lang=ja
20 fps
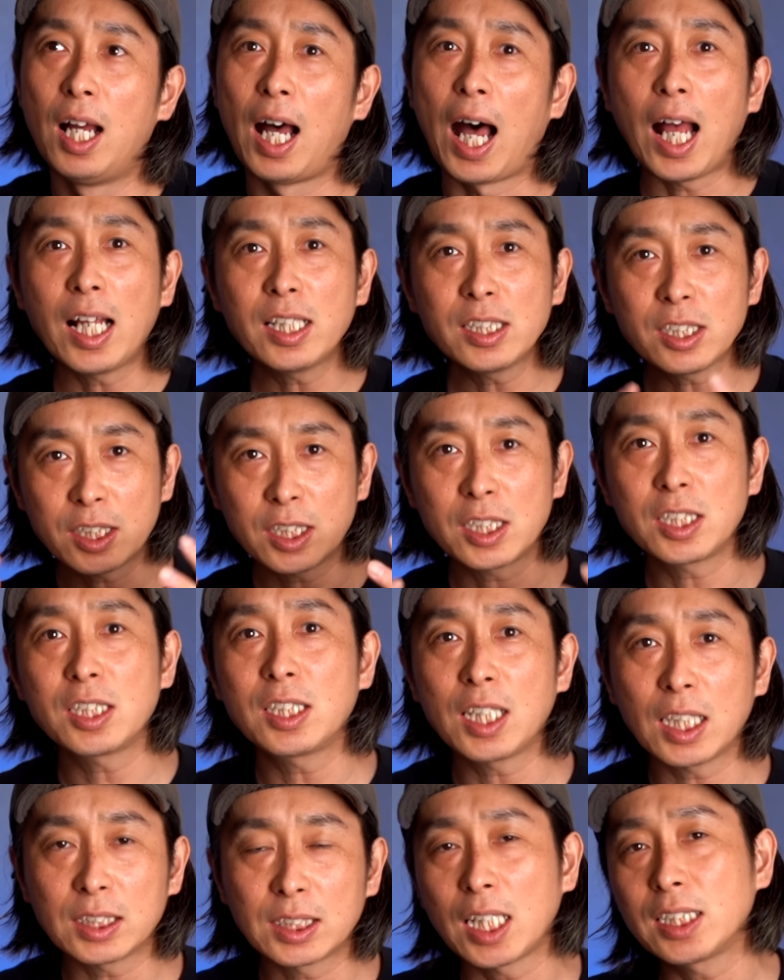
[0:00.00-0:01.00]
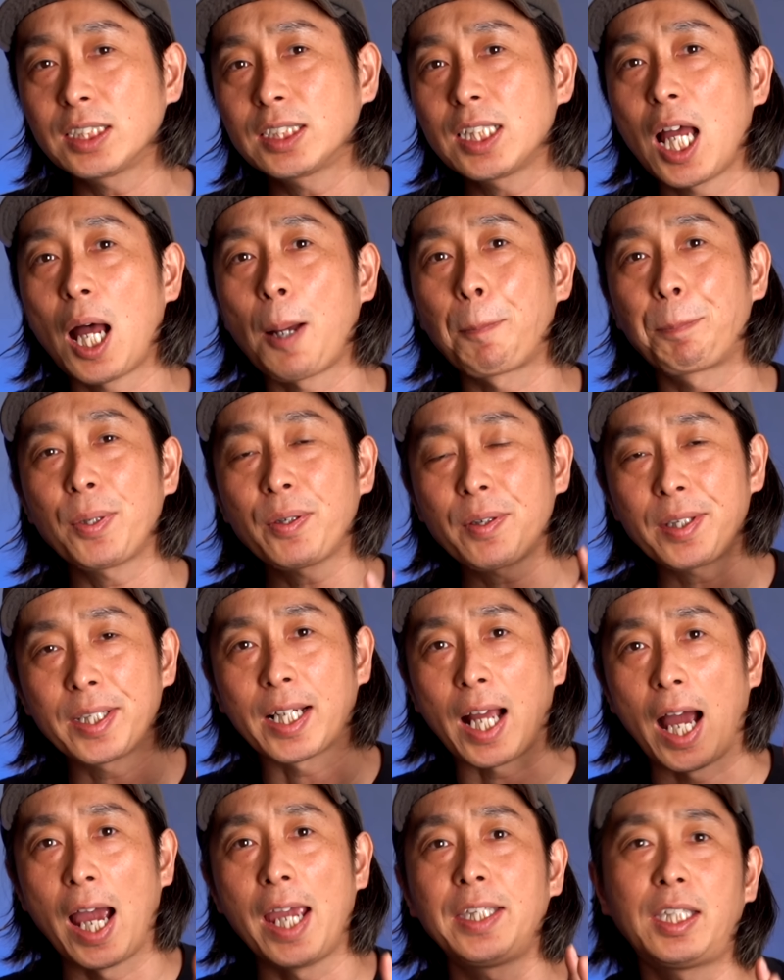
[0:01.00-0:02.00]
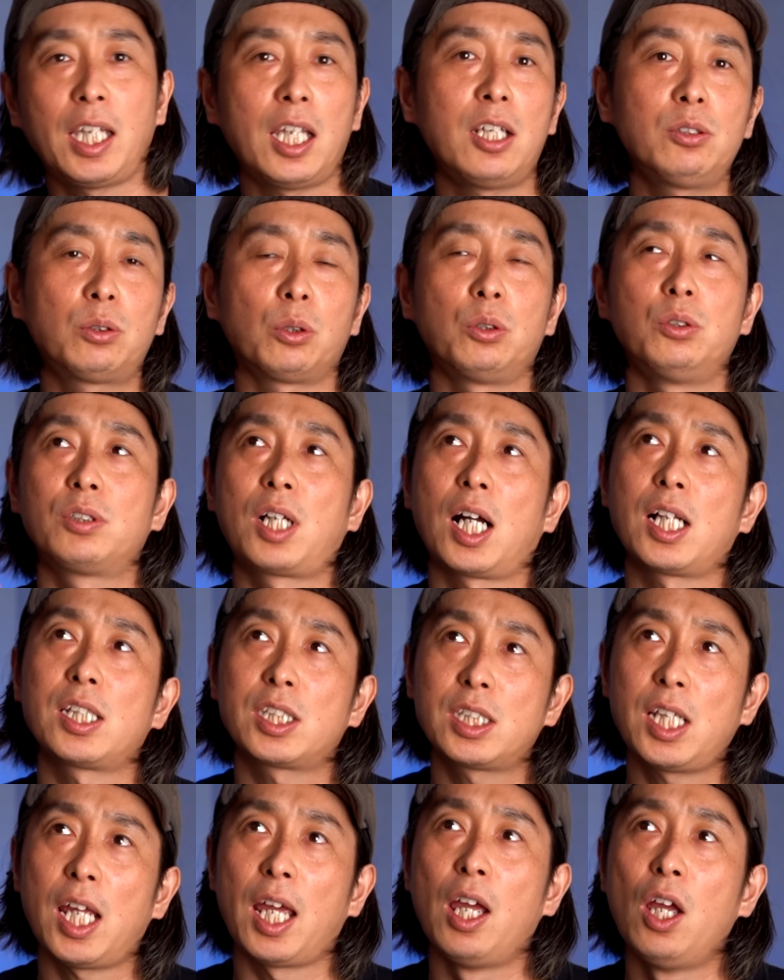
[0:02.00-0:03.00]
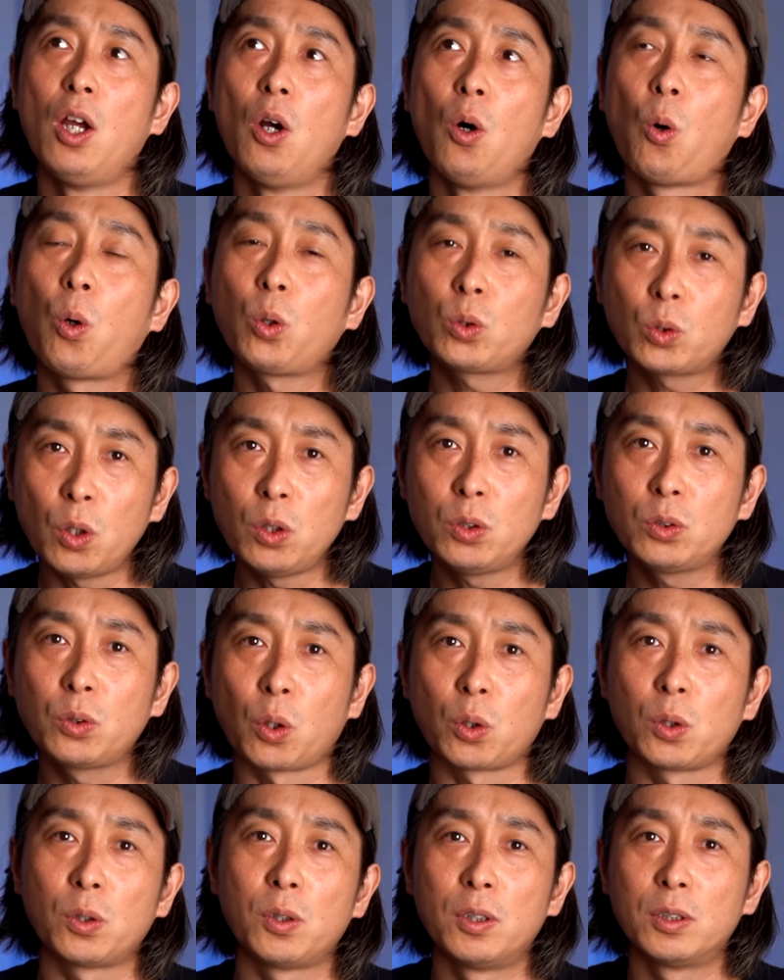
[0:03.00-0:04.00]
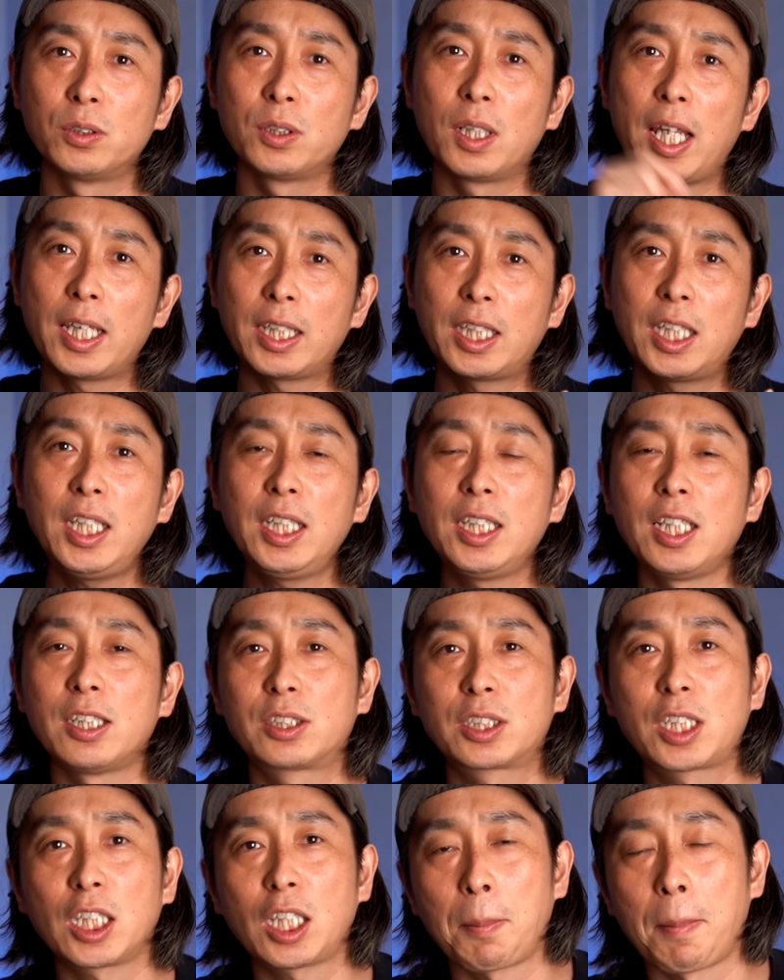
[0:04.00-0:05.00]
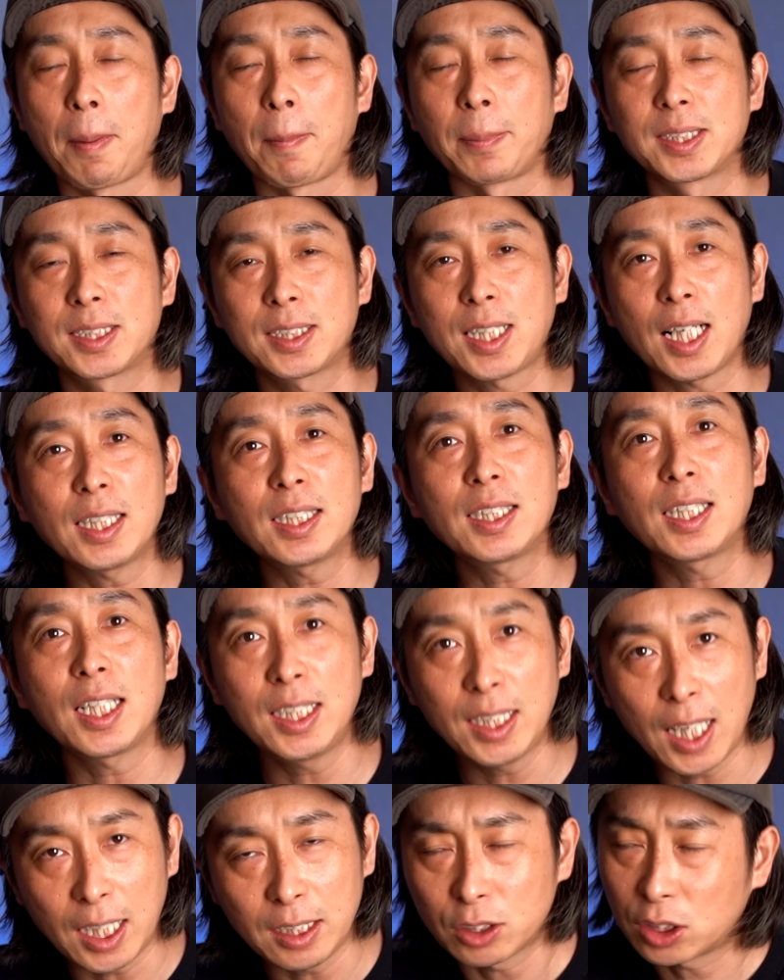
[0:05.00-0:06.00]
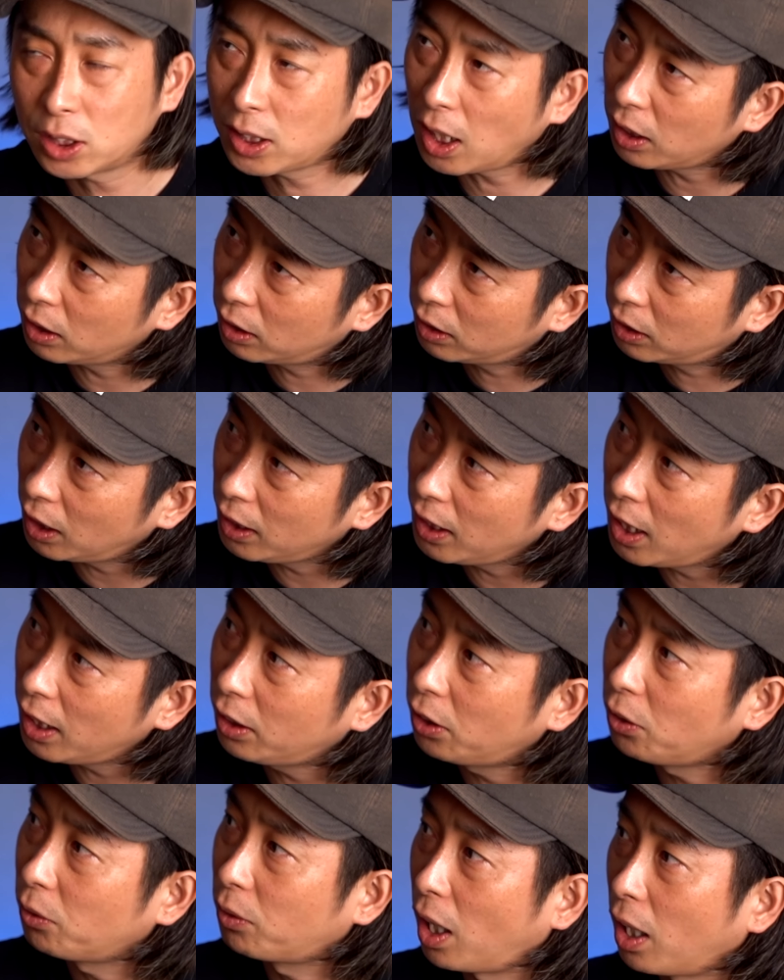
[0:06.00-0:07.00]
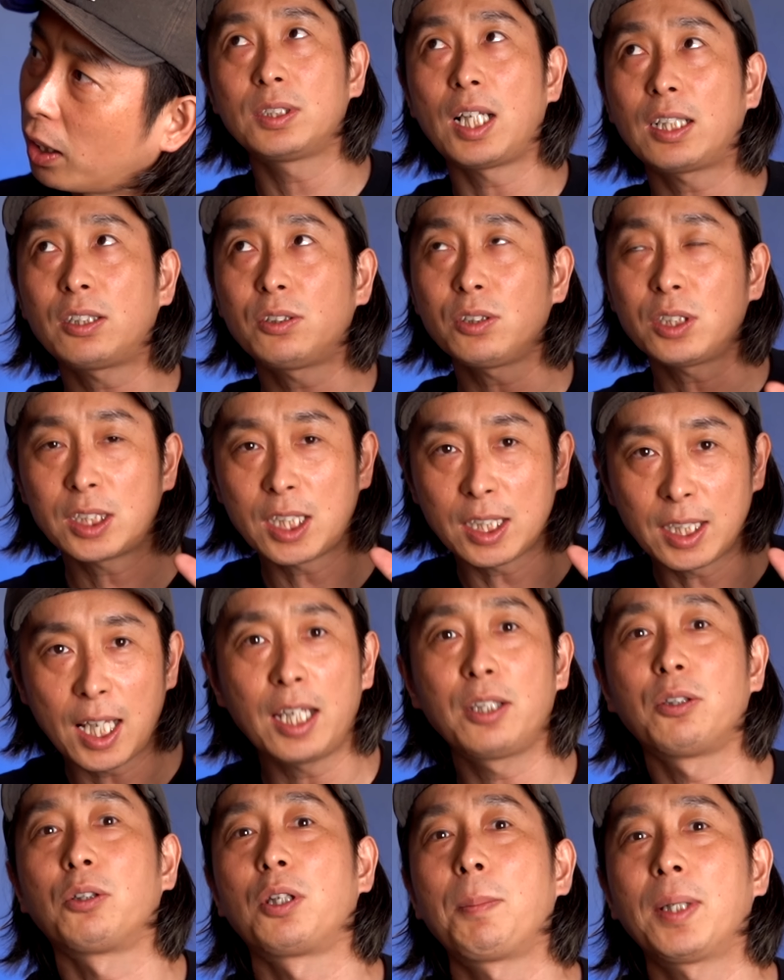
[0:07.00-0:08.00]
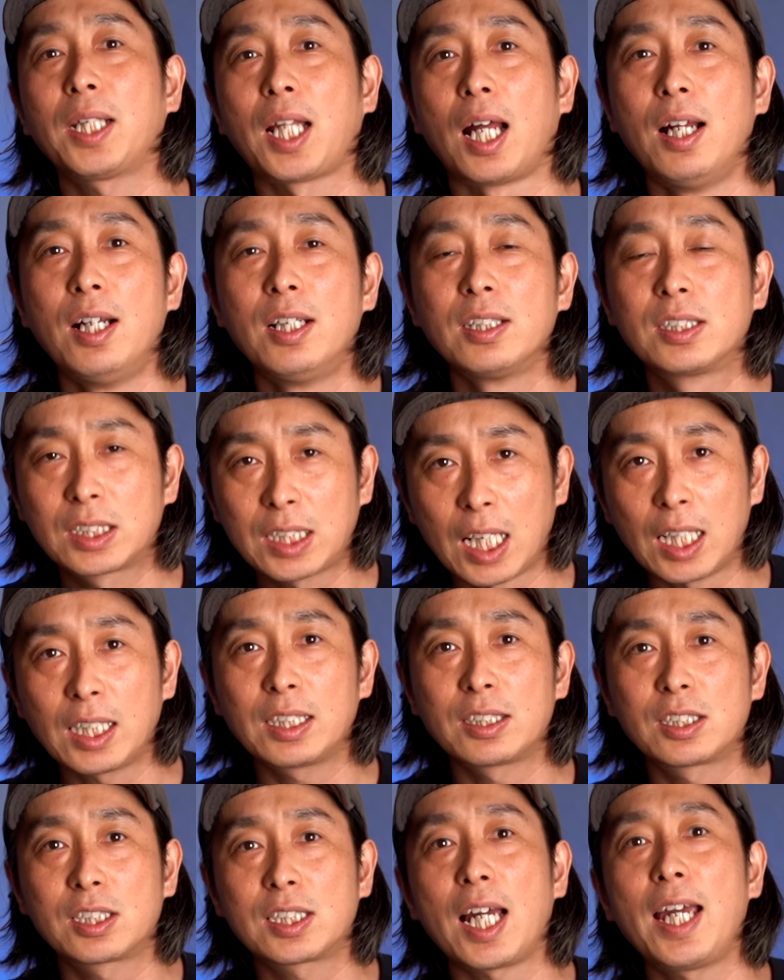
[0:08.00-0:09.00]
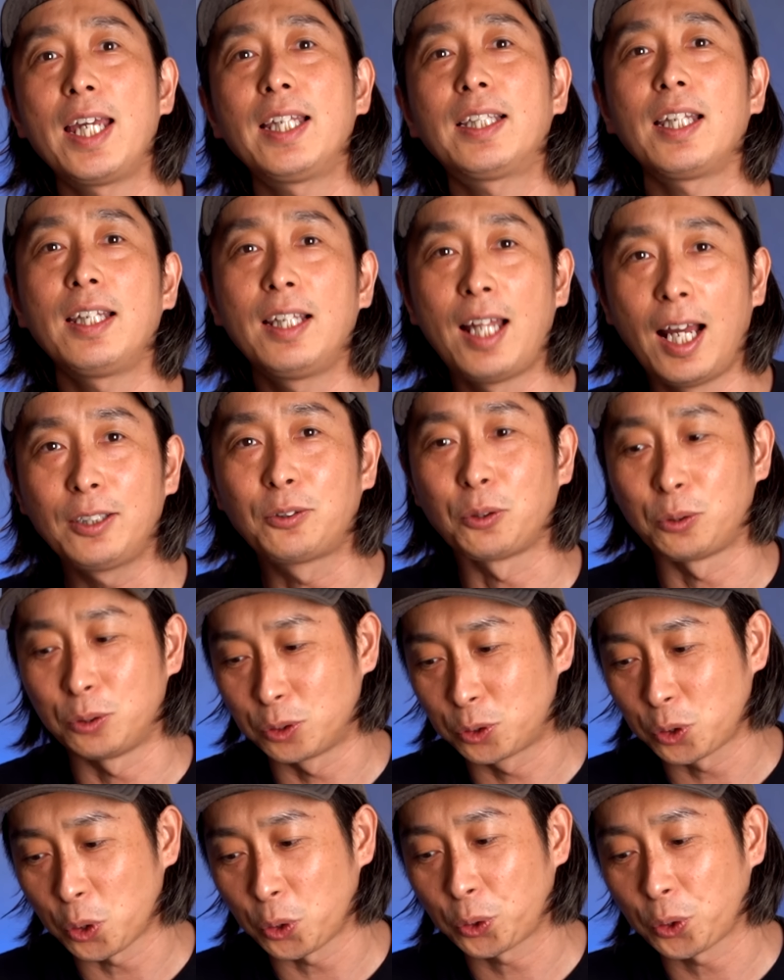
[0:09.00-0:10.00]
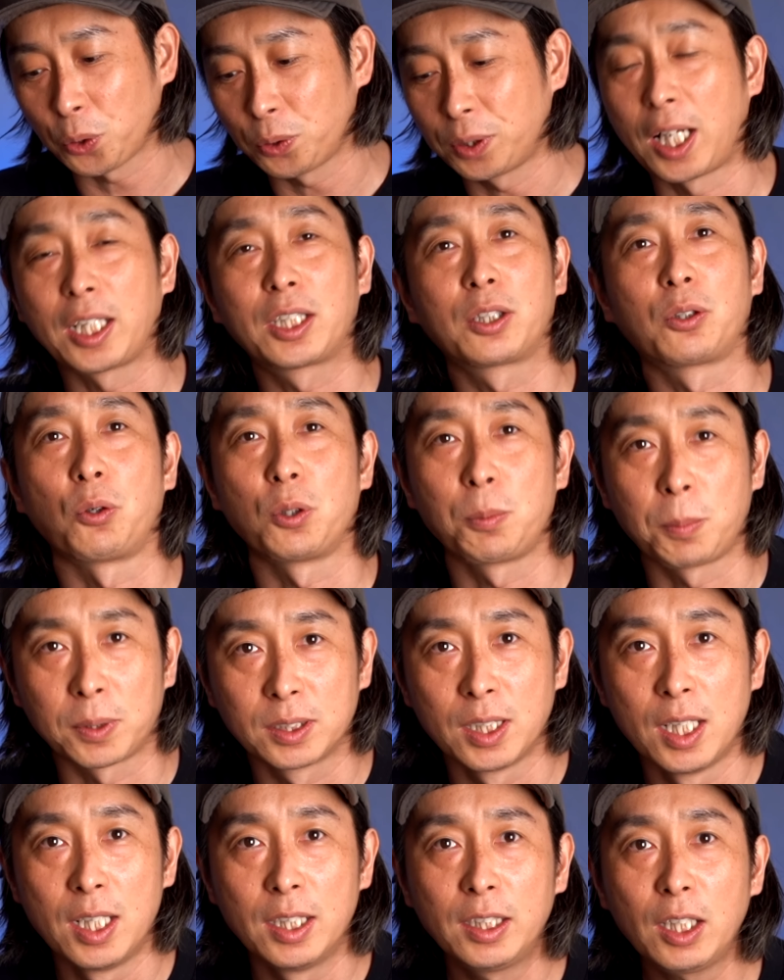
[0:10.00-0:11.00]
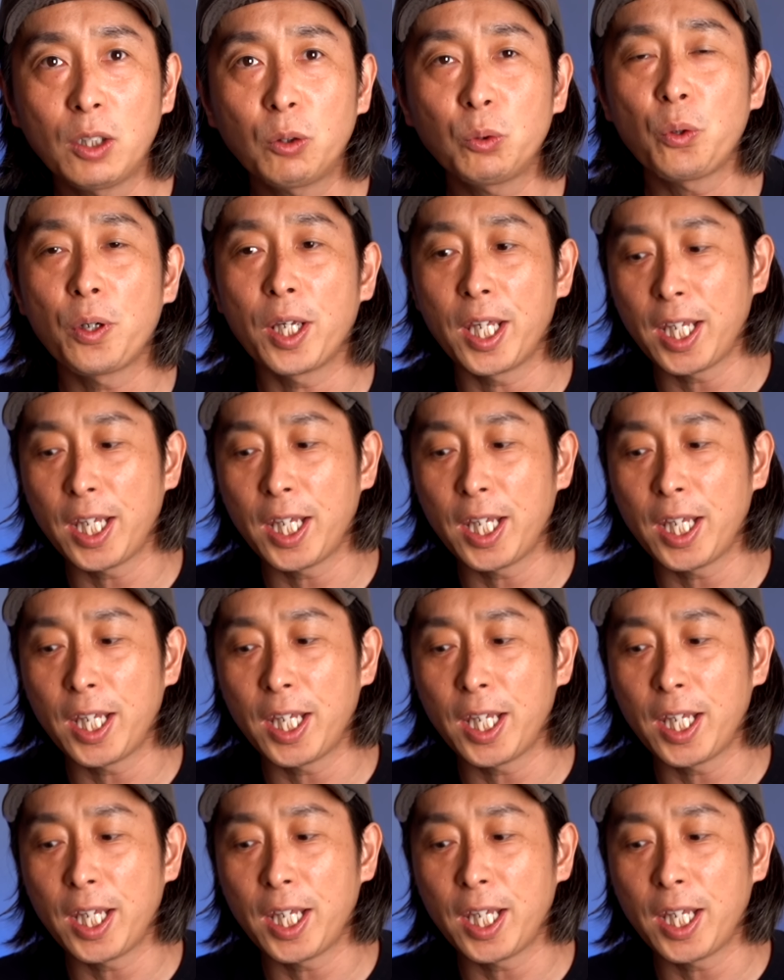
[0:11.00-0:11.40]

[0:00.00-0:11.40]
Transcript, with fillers: 安心が3800円で買えているという感じで、ほとんどキーにつけたまま使っていない、使っていないというか、なくしてないので、まだ使、使えてないという状況になっております。で、この